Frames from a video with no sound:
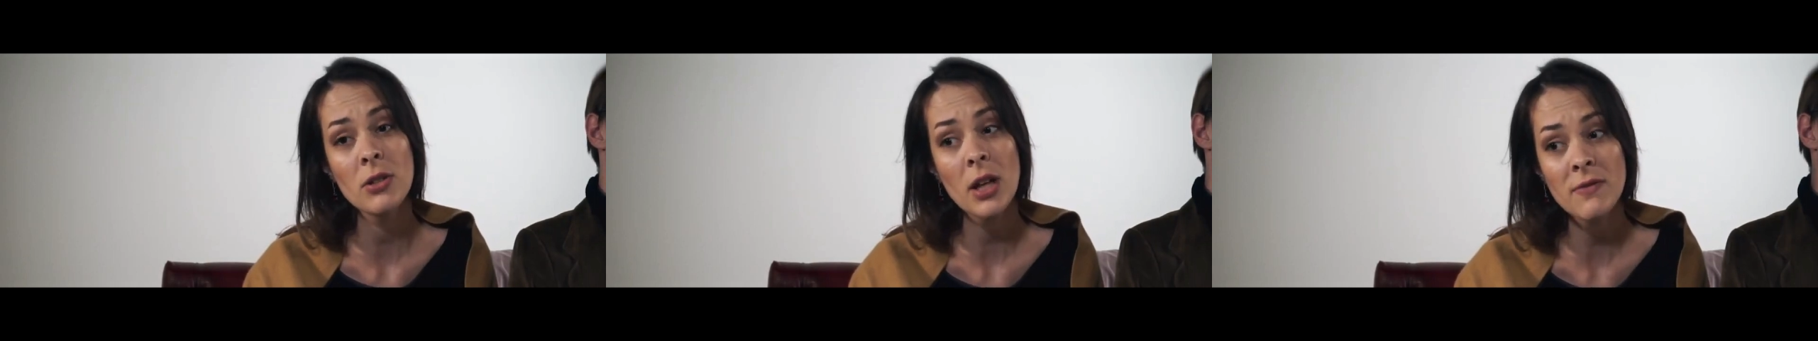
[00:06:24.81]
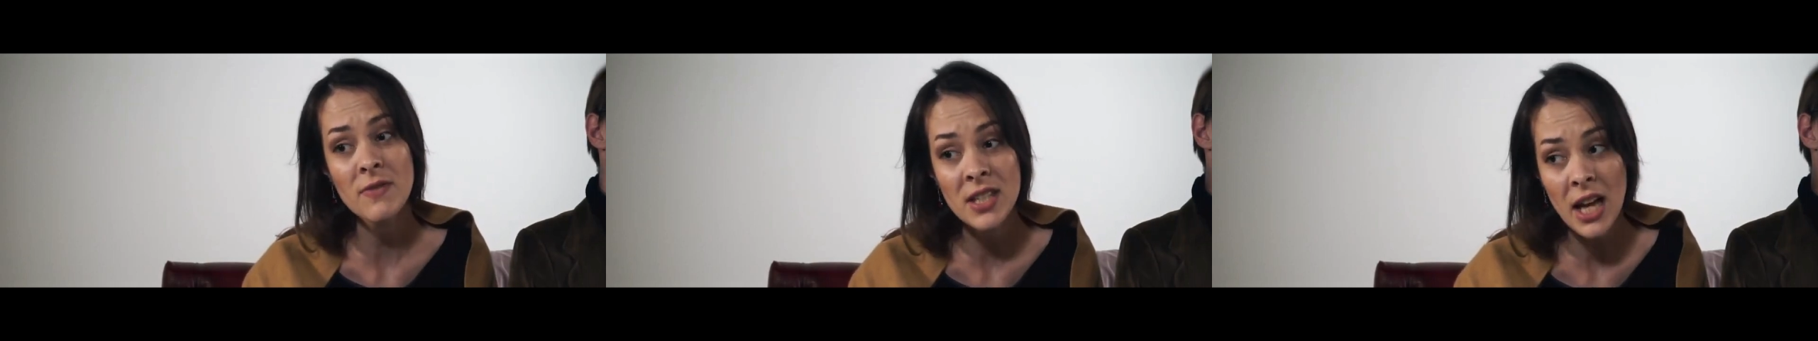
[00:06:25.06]

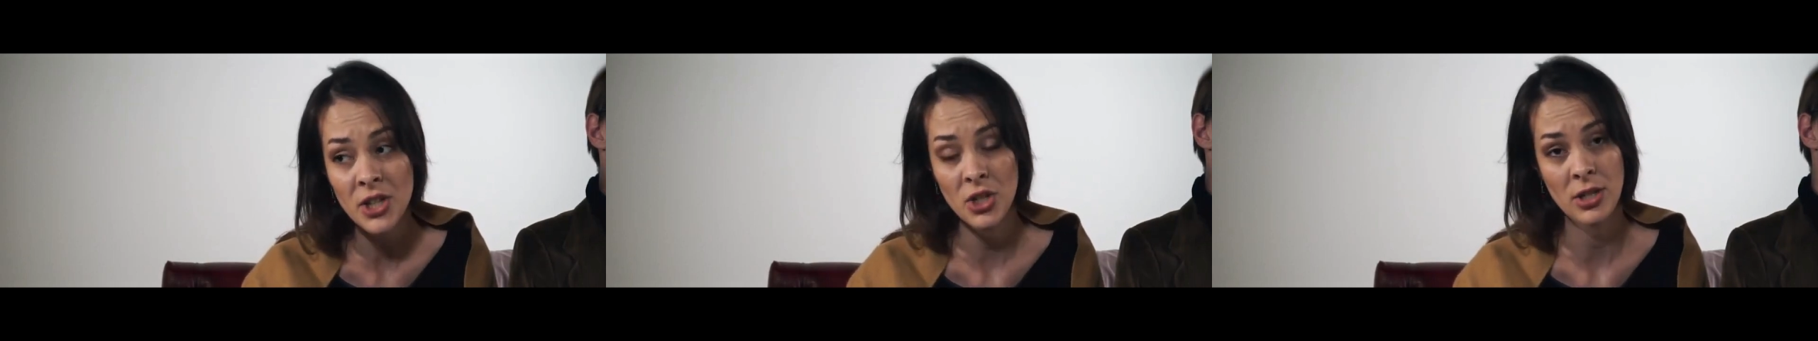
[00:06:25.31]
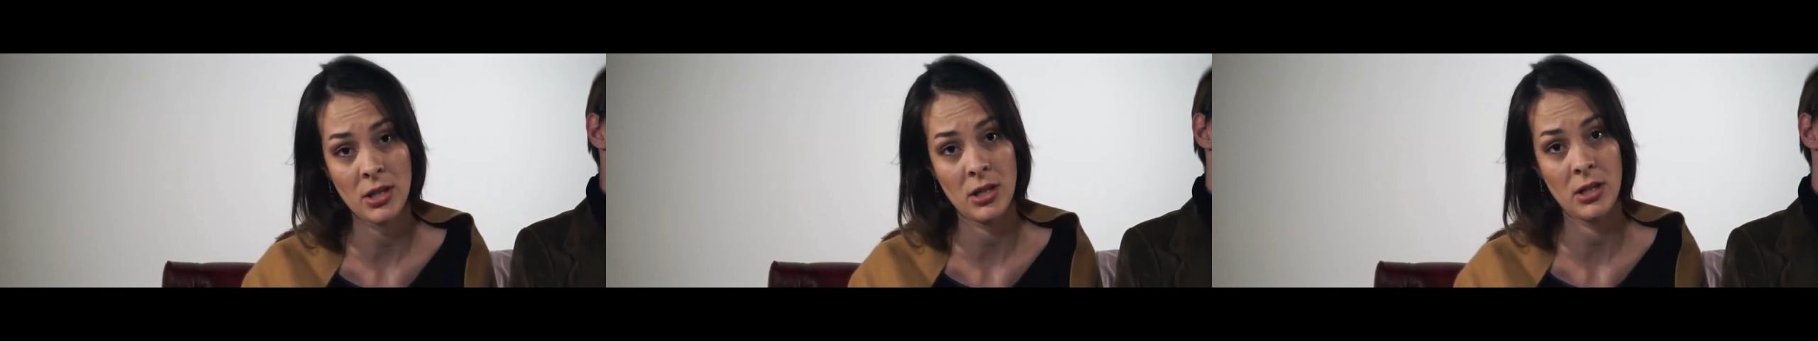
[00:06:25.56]
от
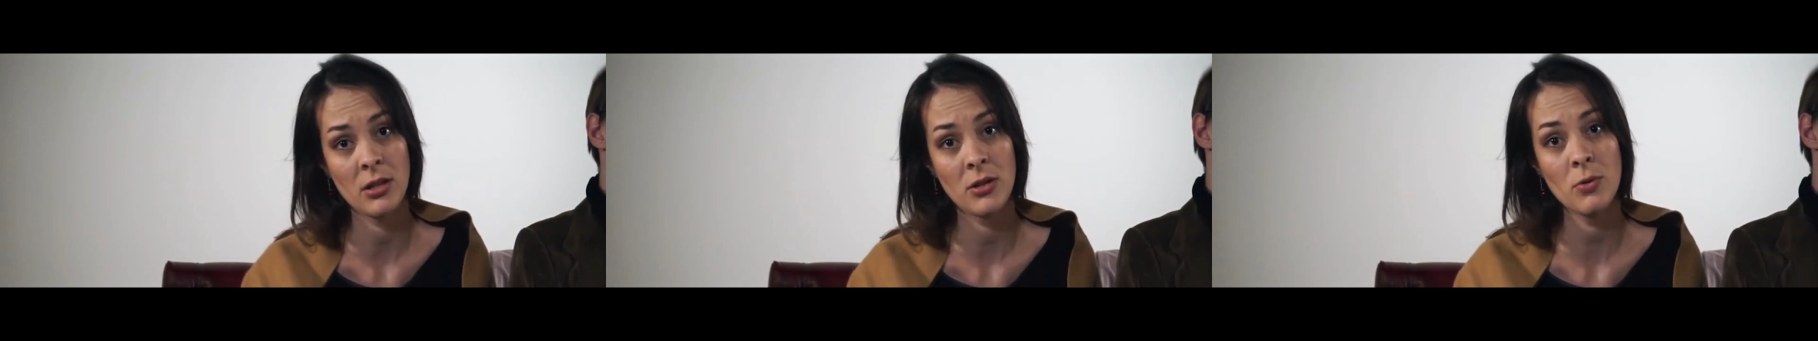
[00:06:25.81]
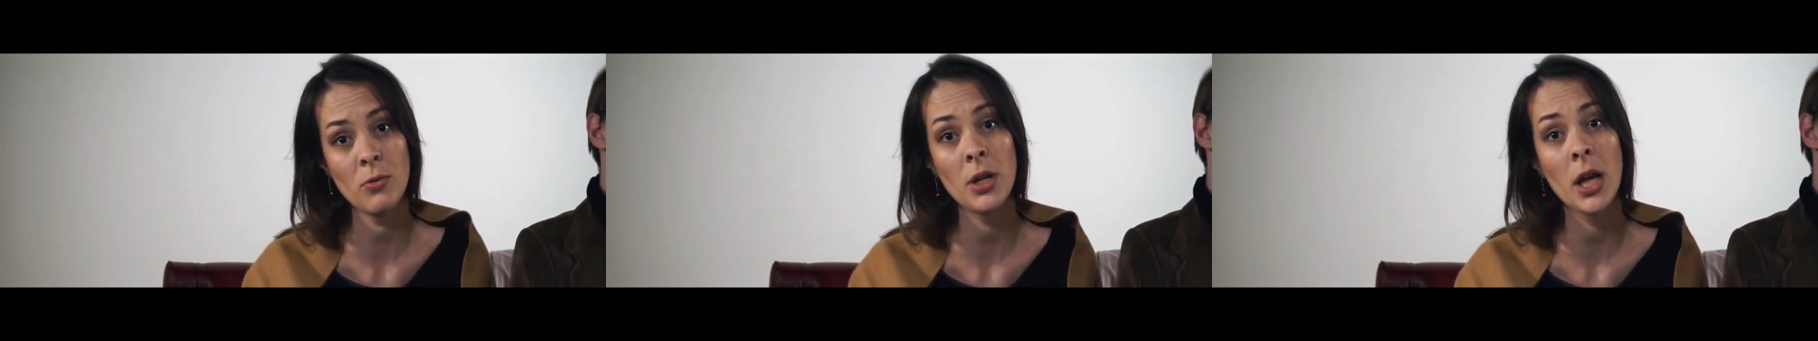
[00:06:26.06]
всяческой
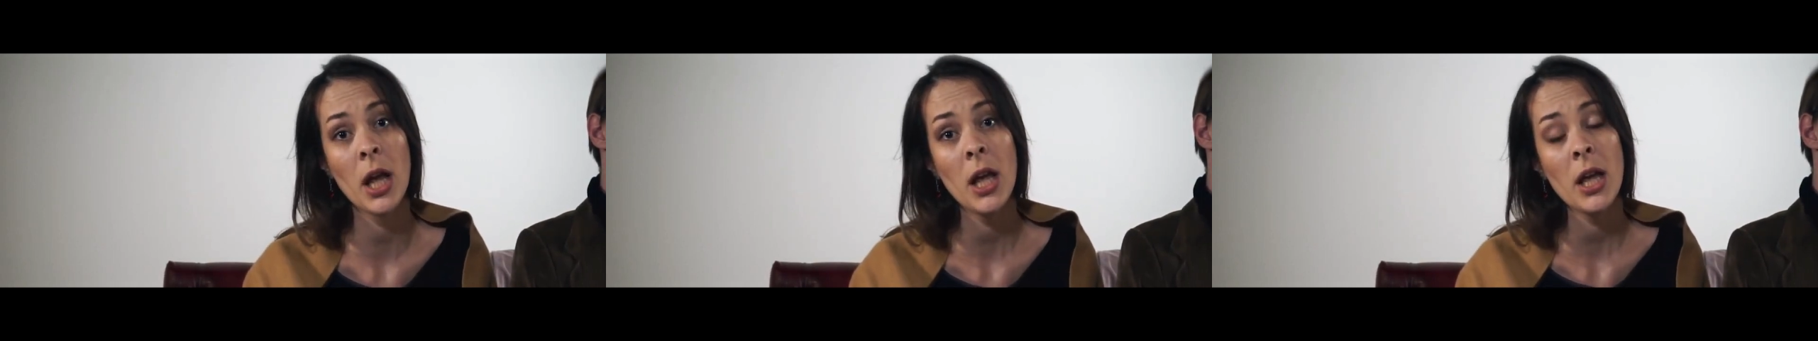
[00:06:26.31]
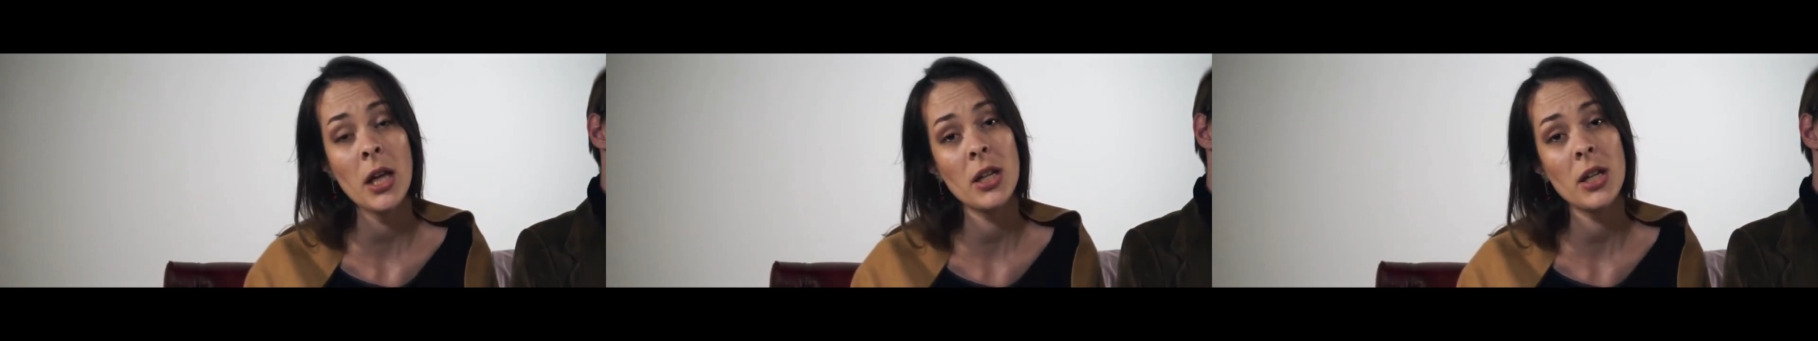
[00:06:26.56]
цензуры